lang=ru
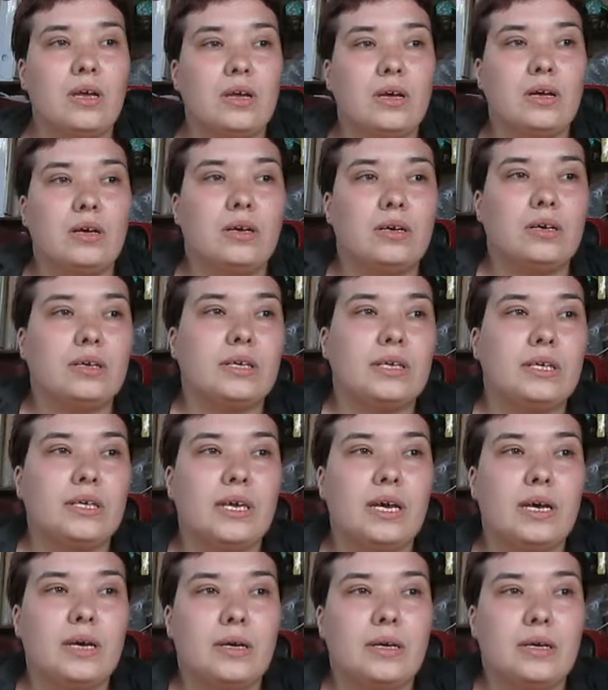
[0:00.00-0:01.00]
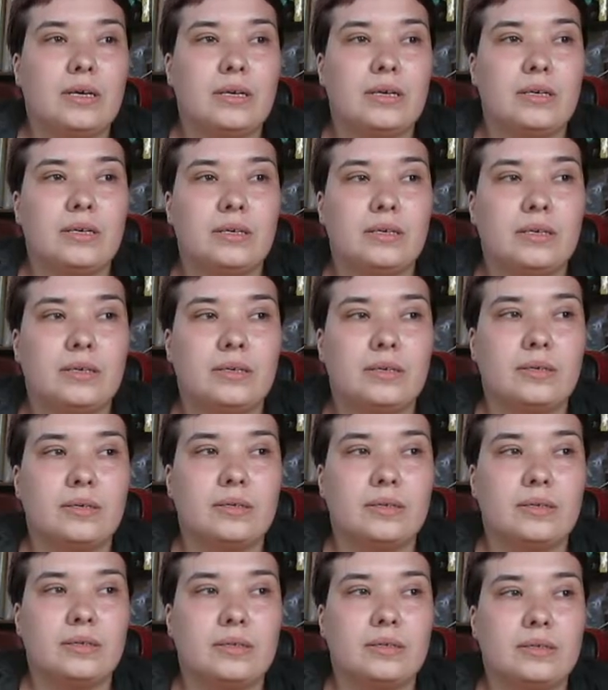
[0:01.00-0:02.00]
А, я,
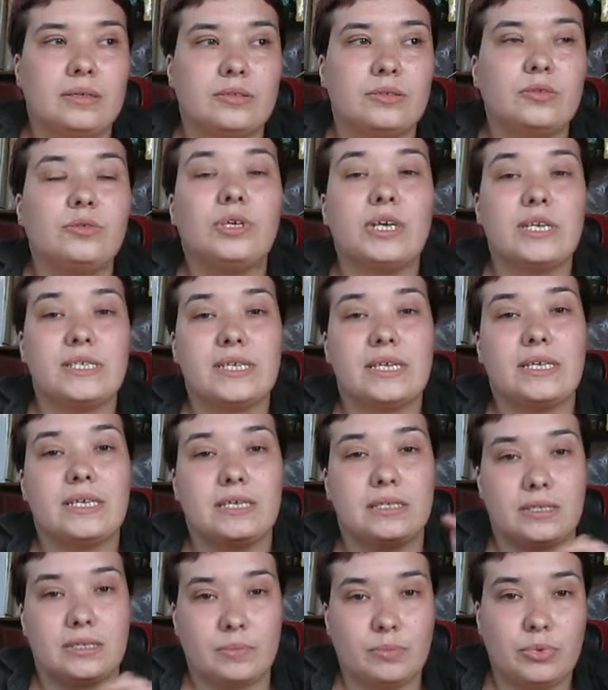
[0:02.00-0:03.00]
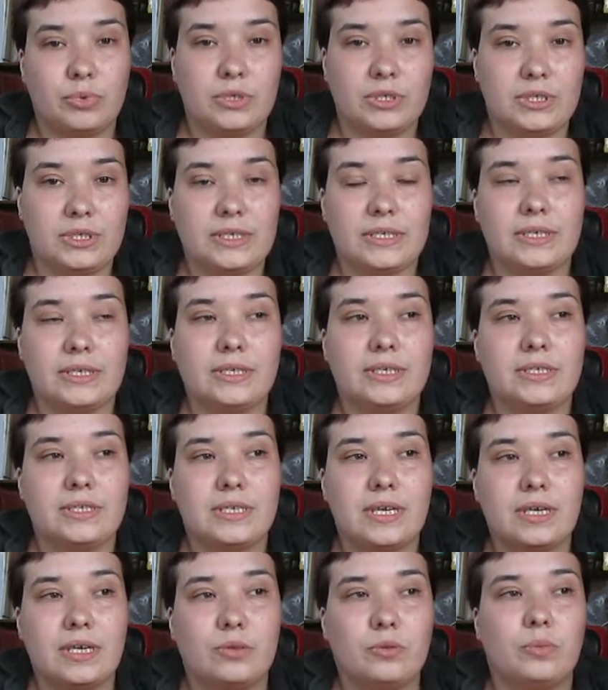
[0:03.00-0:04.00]
а, ну, я за них заплатила,
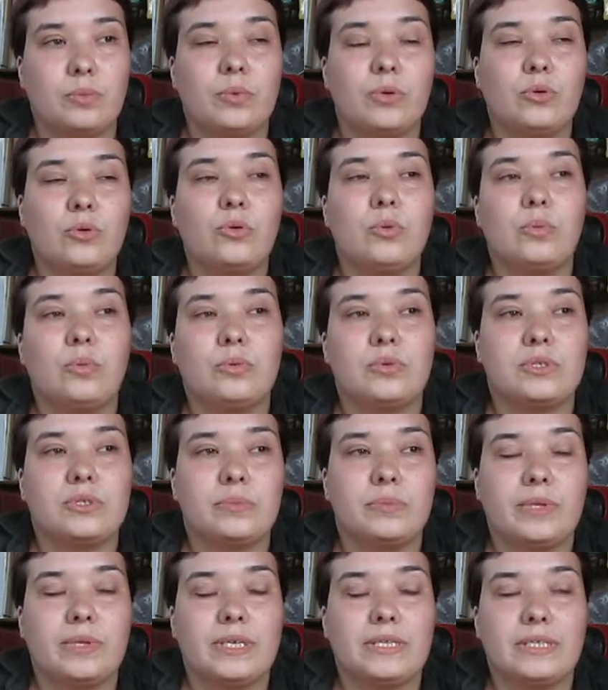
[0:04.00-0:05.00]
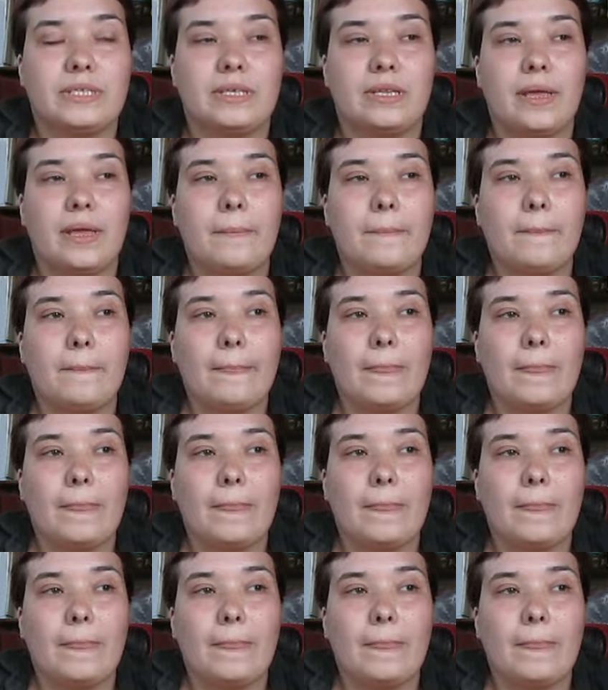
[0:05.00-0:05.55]
за эту покупку заплатила.